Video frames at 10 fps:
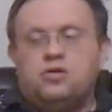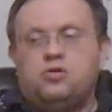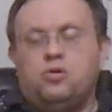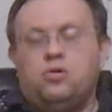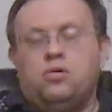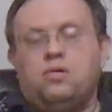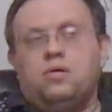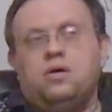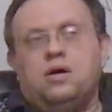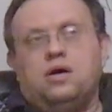
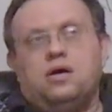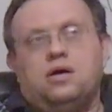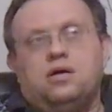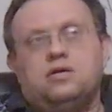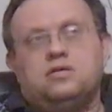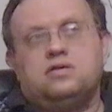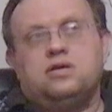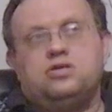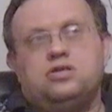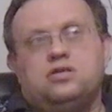то э,
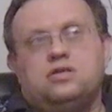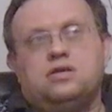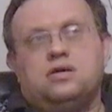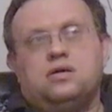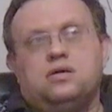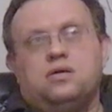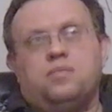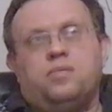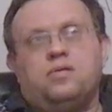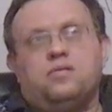значит, э,
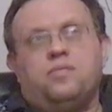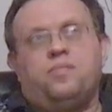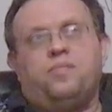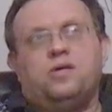э,